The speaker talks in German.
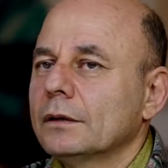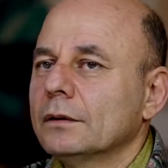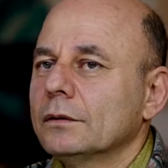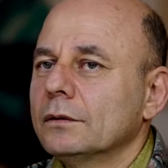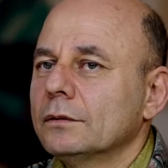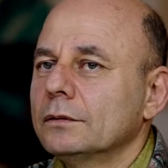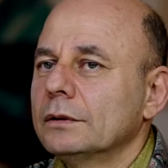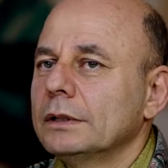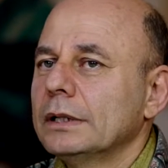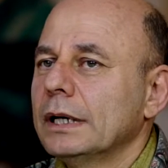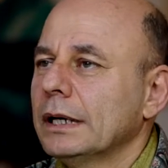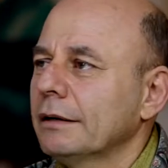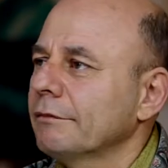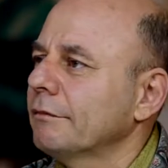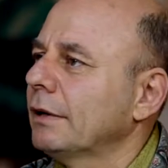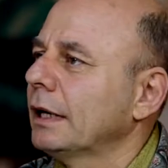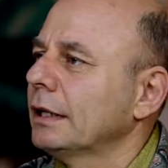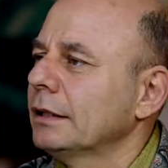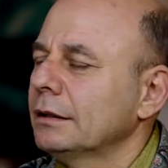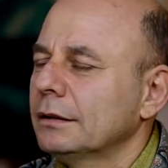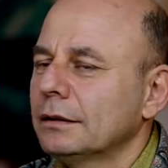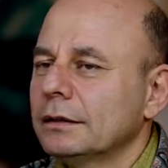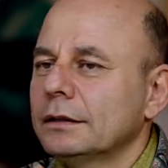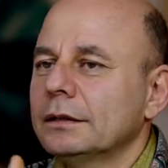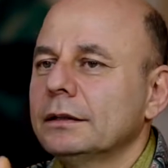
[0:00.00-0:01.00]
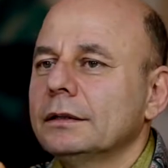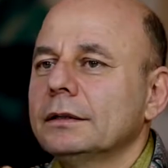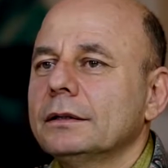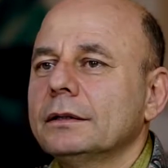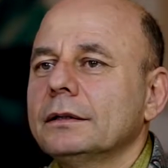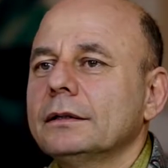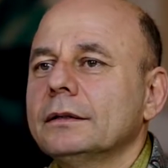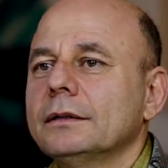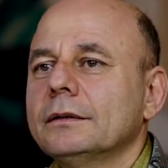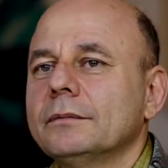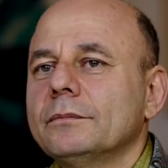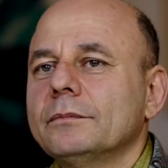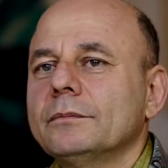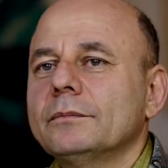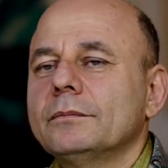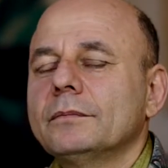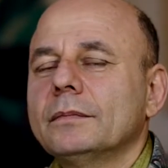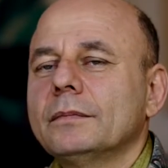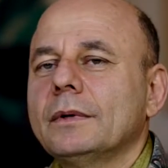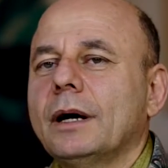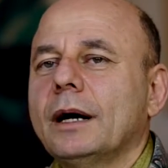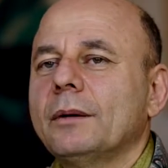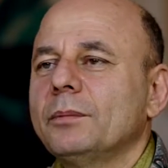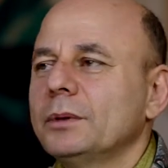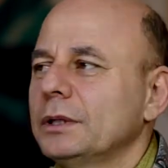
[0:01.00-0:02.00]
Und irgendwann ähm,
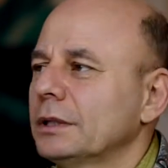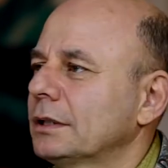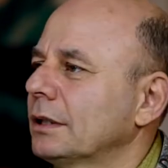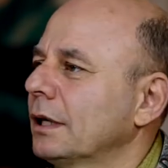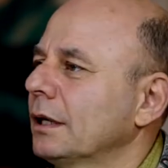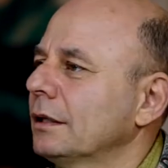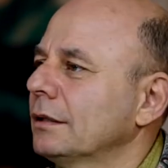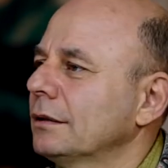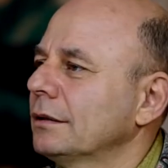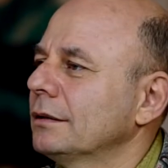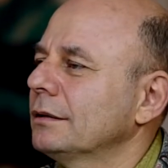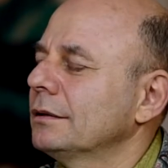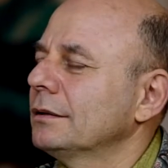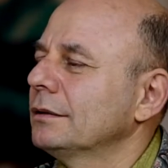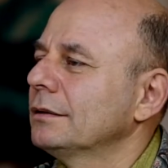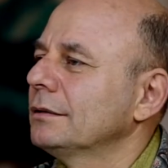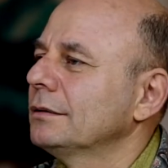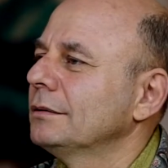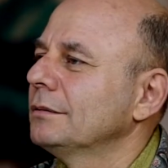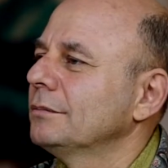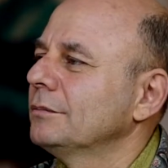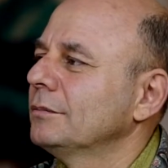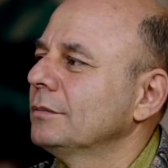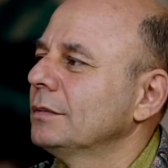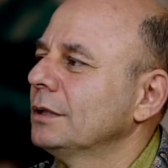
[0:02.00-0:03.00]
ich dann, äh,